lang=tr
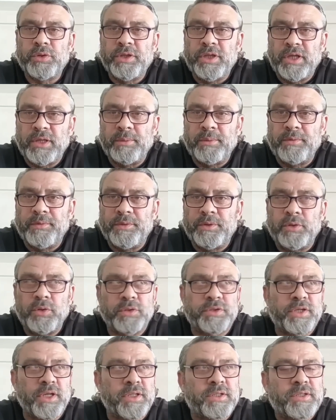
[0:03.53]
Bugün yeni bir
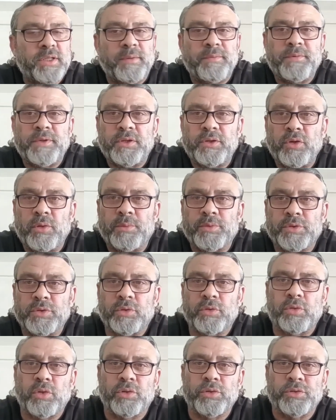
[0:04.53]
video çekeceğim.
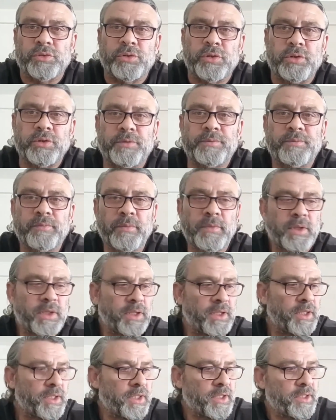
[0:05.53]
Videomuzun konusu
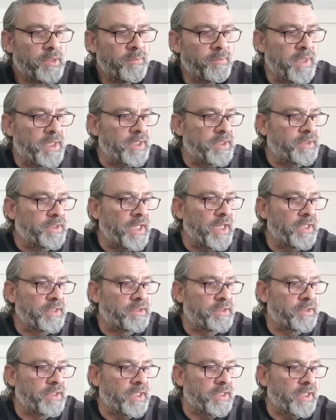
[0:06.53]
beni
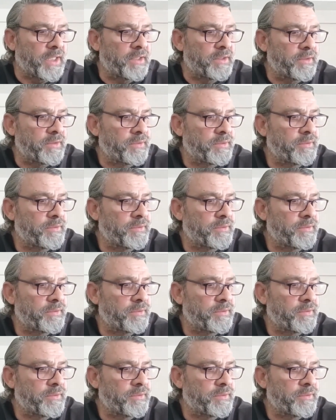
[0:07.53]
tehdit eden